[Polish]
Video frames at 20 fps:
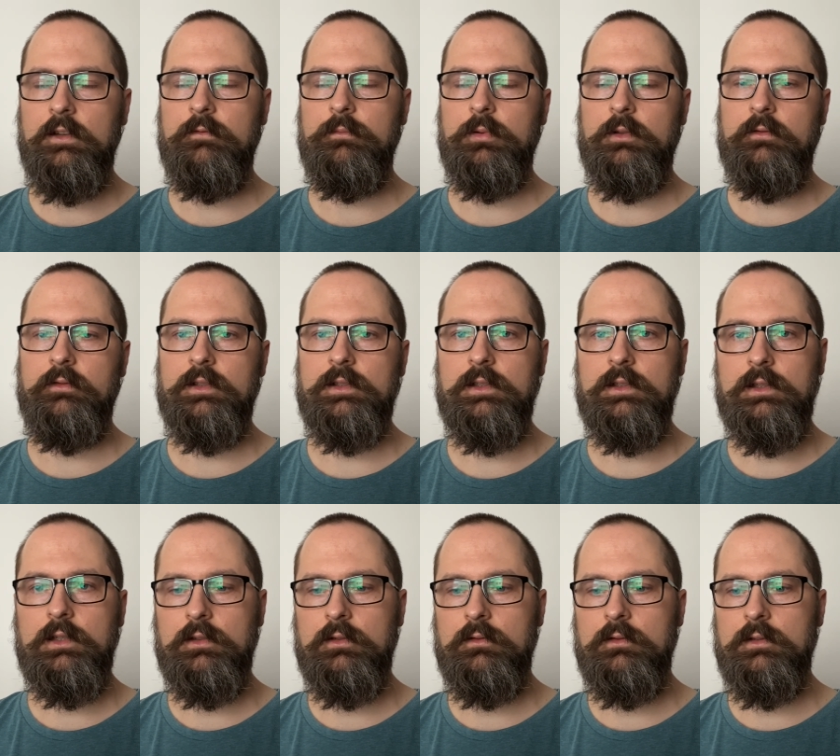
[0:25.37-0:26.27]

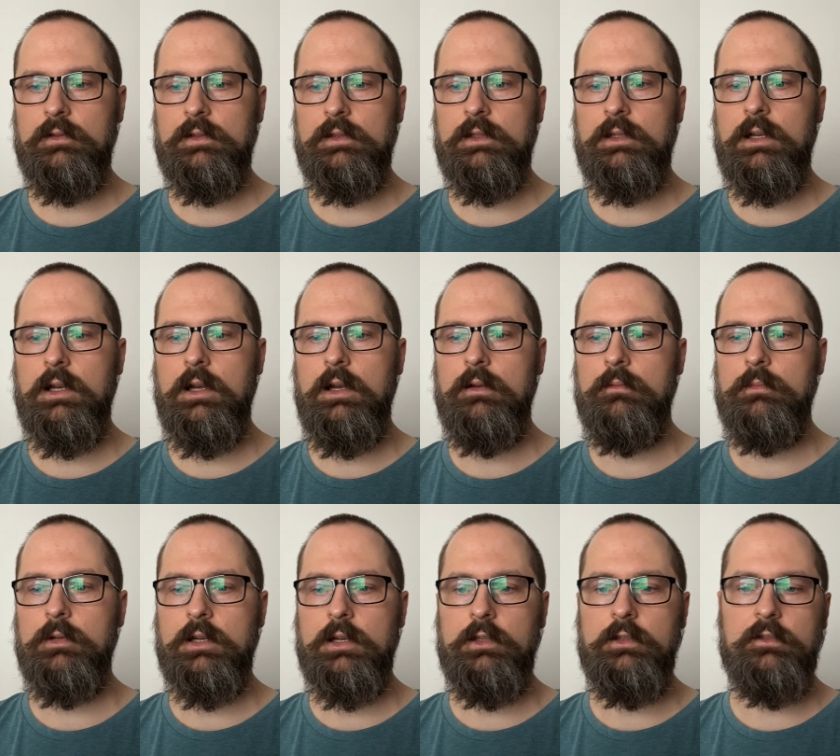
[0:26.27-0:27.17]
wprowadzenia do języka
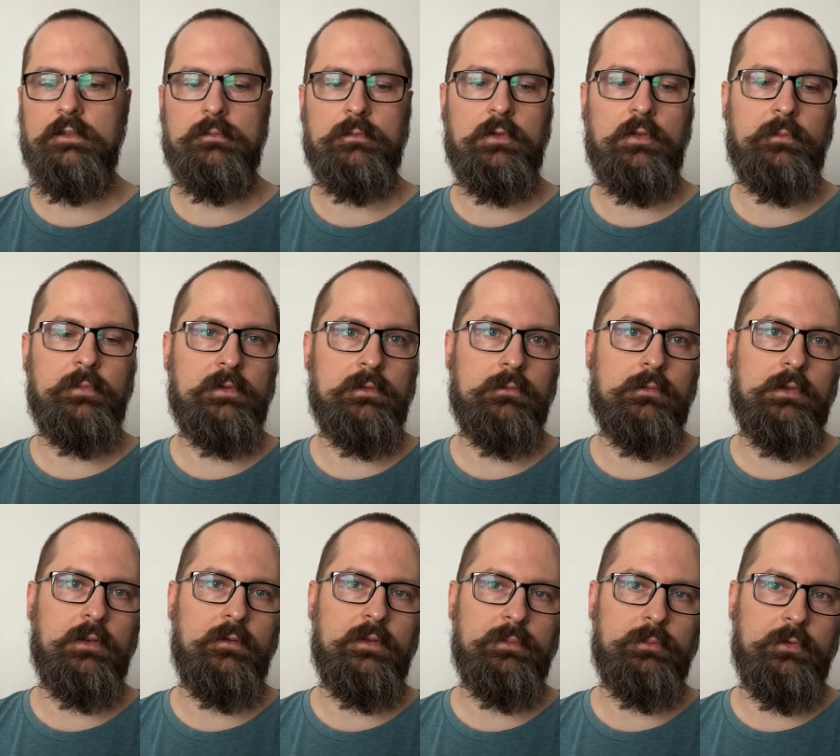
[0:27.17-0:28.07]
mechanizmu
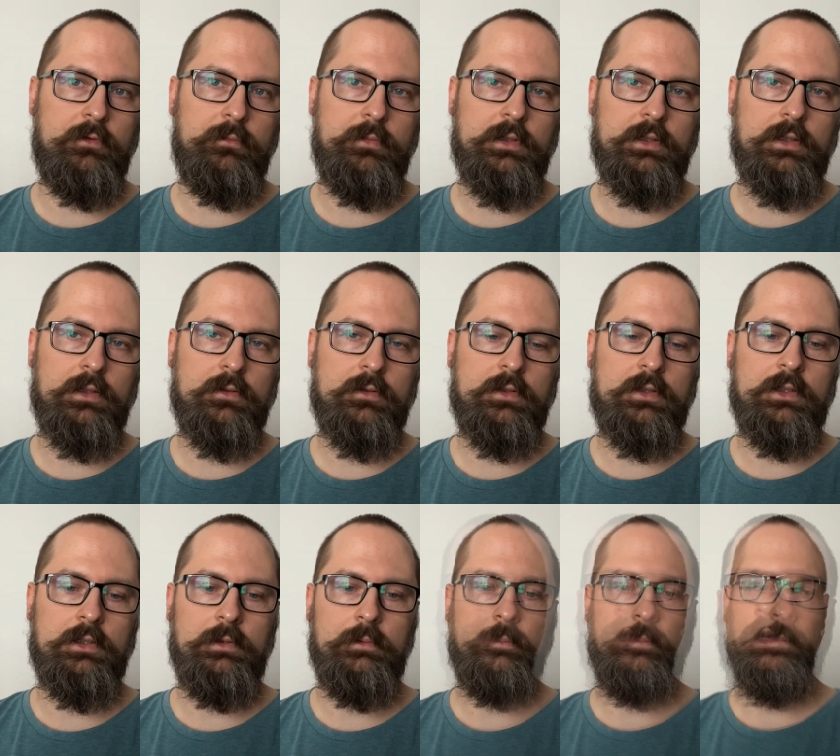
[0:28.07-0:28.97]
obsługi
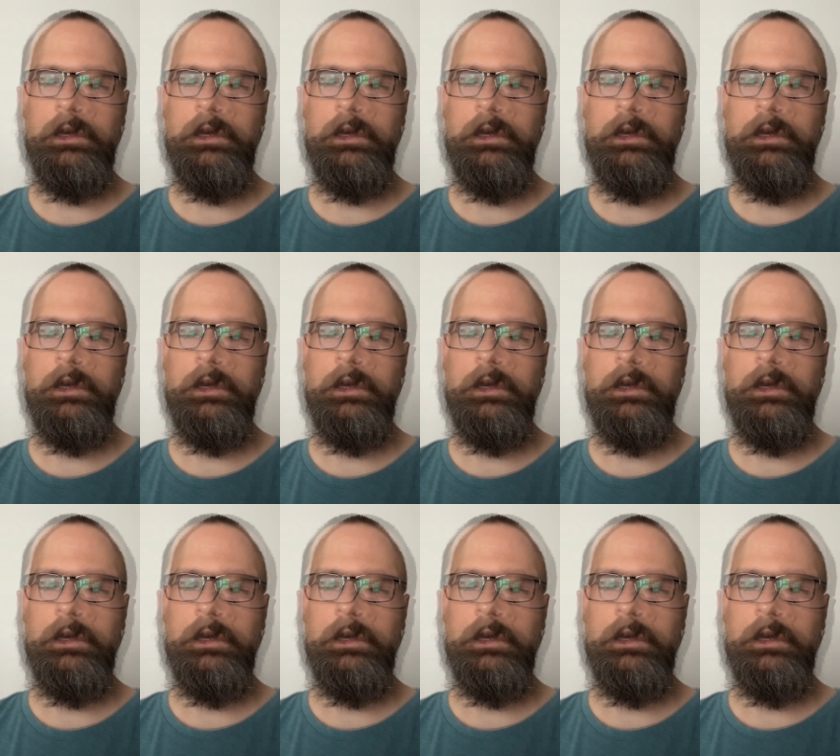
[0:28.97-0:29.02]
współbieżności,